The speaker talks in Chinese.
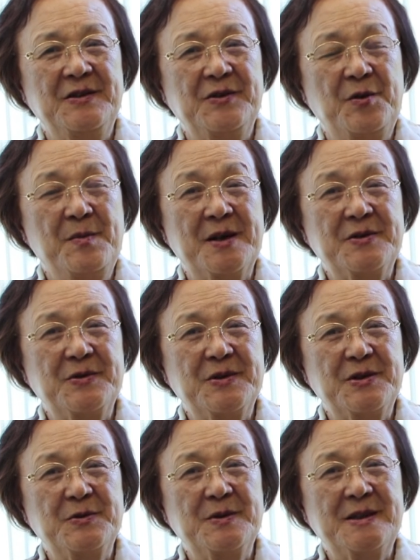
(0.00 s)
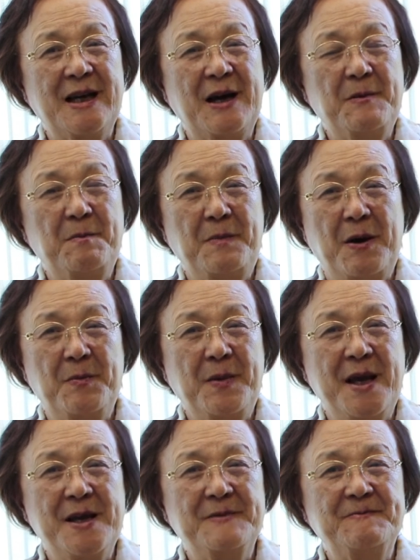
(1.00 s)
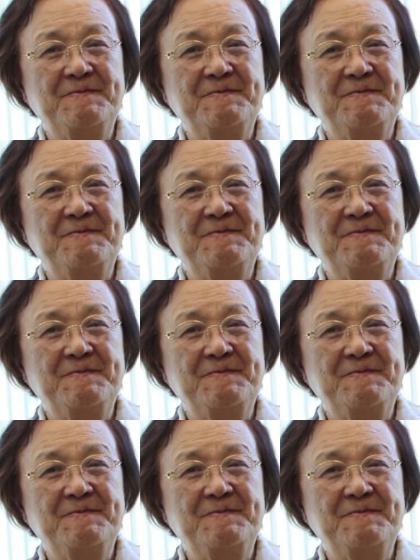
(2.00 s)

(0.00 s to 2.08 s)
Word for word: 罗马书十五章宝贝，